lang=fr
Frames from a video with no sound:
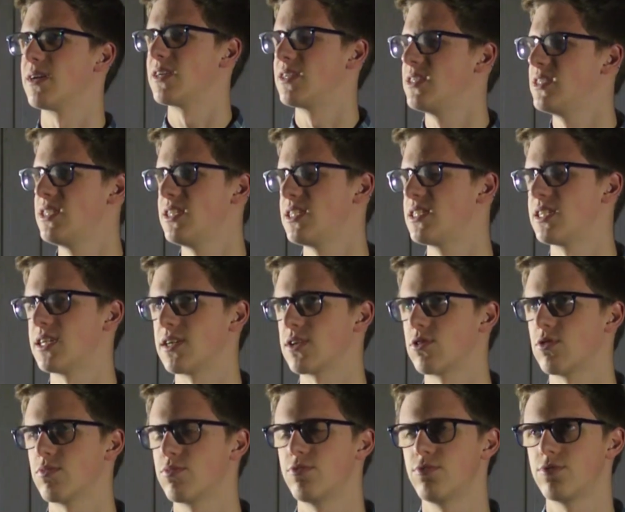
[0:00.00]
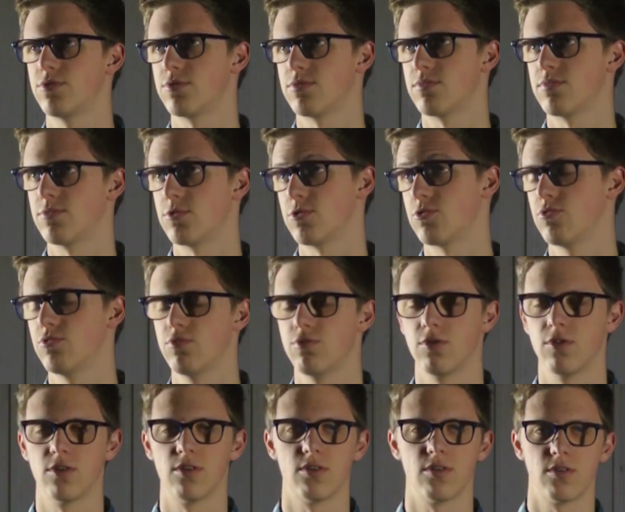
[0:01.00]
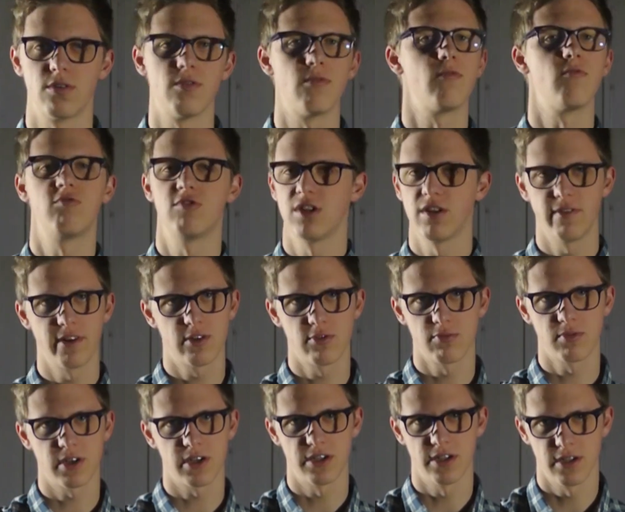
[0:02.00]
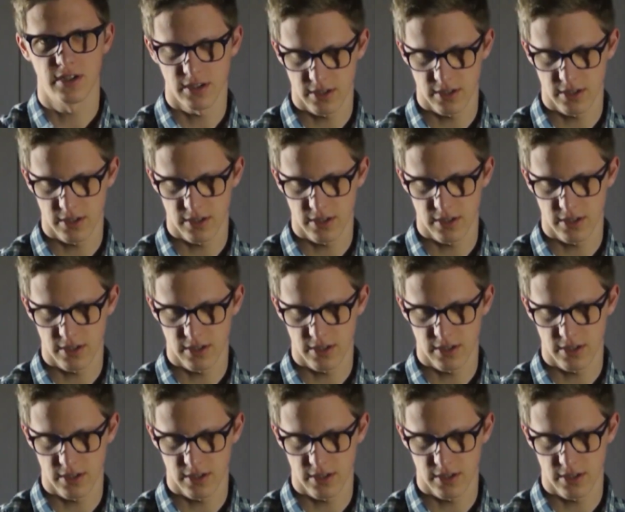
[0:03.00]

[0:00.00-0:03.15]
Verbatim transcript: pas un lycée, c'est un campus. Du coup, euh, vous avez compris.